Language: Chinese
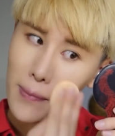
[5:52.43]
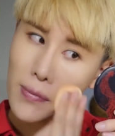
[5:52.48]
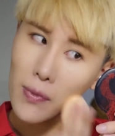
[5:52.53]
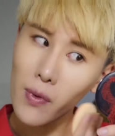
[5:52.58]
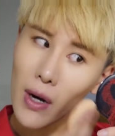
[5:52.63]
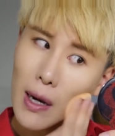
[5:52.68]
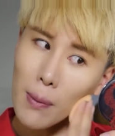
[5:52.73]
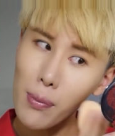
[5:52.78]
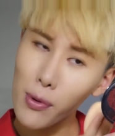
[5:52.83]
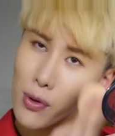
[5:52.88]

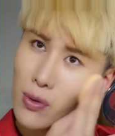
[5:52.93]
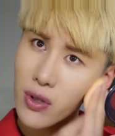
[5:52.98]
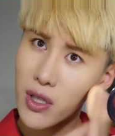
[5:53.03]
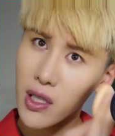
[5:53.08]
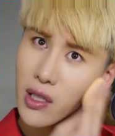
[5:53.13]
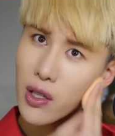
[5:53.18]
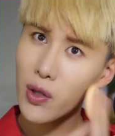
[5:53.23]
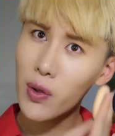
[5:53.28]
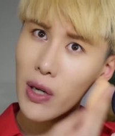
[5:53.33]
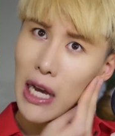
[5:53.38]
我还不如
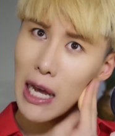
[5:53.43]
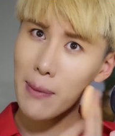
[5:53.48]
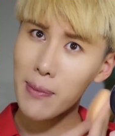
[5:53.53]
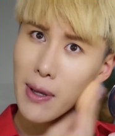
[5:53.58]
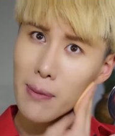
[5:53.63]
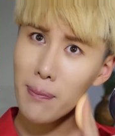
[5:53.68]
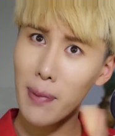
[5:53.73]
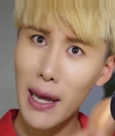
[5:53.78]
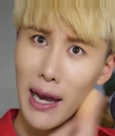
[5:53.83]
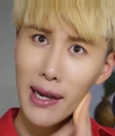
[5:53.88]
直接用海
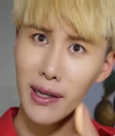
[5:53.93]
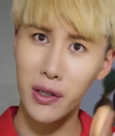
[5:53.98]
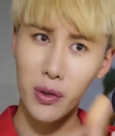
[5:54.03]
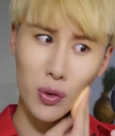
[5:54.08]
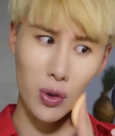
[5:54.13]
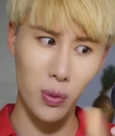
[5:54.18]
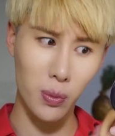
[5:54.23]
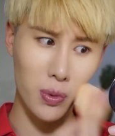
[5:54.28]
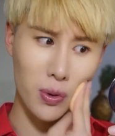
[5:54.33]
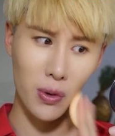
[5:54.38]
绵拍呢，
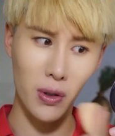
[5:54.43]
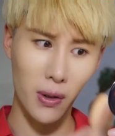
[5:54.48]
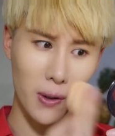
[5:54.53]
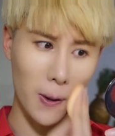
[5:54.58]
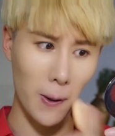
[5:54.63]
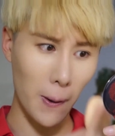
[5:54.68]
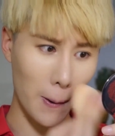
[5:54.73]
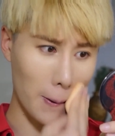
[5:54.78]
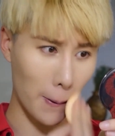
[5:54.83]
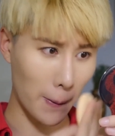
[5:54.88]
对不对？
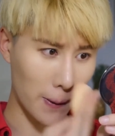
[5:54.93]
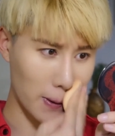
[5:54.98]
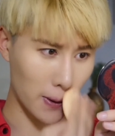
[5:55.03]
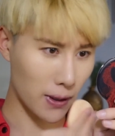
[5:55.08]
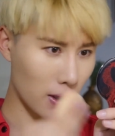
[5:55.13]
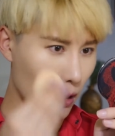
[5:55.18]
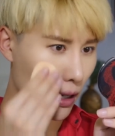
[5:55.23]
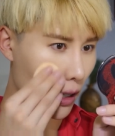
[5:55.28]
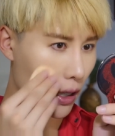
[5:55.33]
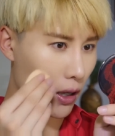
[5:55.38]

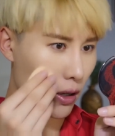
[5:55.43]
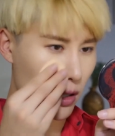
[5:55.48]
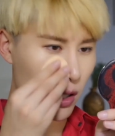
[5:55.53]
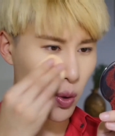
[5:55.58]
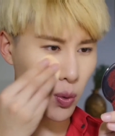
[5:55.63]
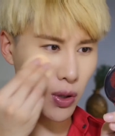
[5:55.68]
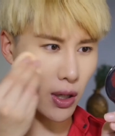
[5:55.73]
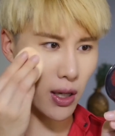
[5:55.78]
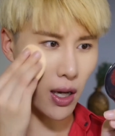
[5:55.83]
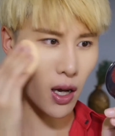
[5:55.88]
哎，呀，且
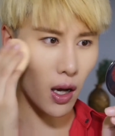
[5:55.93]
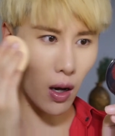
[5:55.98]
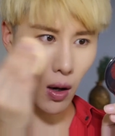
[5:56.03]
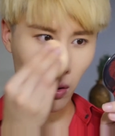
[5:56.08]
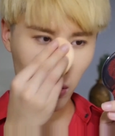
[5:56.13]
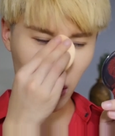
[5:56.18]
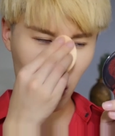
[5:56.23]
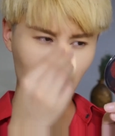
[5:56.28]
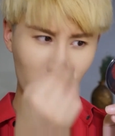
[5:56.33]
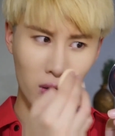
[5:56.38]
我的脸
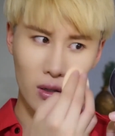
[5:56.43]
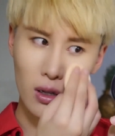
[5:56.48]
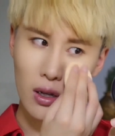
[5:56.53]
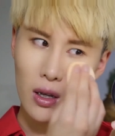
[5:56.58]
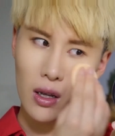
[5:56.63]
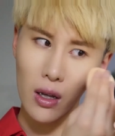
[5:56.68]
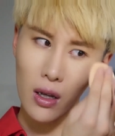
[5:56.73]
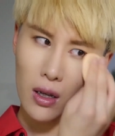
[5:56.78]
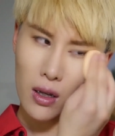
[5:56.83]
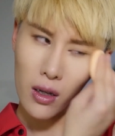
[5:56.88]
好疼，
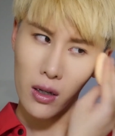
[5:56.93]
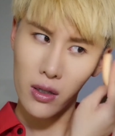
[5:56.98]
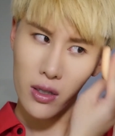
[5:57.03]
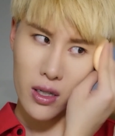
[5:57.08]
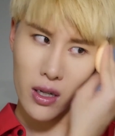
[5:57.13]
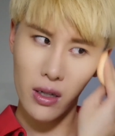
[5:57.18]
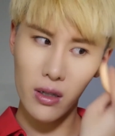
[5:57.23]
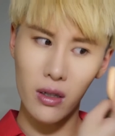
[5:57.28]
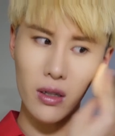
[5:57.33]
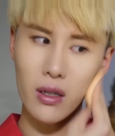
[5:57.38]

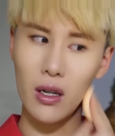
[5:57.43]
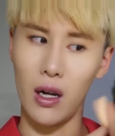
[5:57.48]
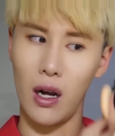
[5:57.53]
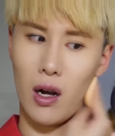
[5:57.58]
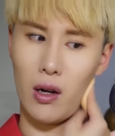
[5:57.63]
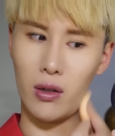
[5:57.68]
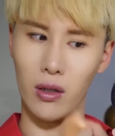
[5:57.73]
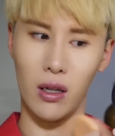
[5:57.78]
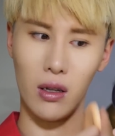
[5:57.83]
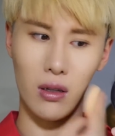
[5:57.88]
真的
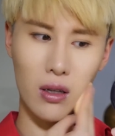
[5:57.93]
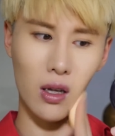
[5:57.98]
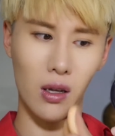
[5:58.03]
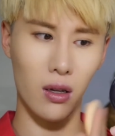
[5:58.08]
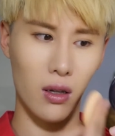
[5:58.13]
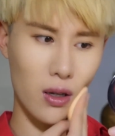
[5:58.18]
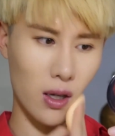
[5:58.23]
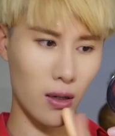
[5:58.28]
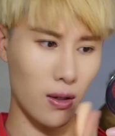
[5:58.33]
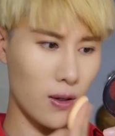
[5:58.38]
好疼，
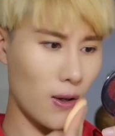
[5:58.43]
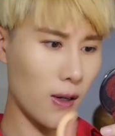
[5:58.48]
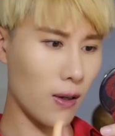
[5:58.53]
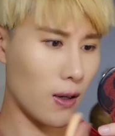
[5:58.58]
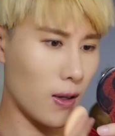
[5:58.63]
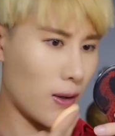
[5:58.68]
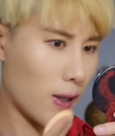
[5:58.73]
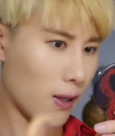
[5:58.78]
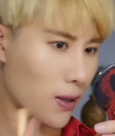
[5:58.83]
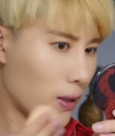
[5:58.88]

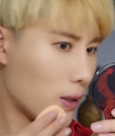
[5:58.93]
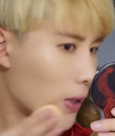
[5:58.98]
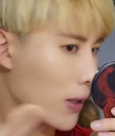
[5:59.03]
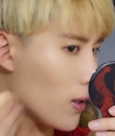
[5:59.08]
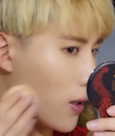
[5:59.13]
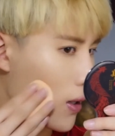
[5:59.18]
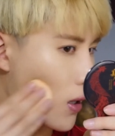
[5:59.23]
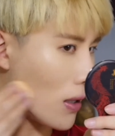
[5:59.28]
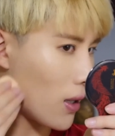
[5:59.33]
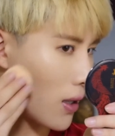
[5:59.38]
哦，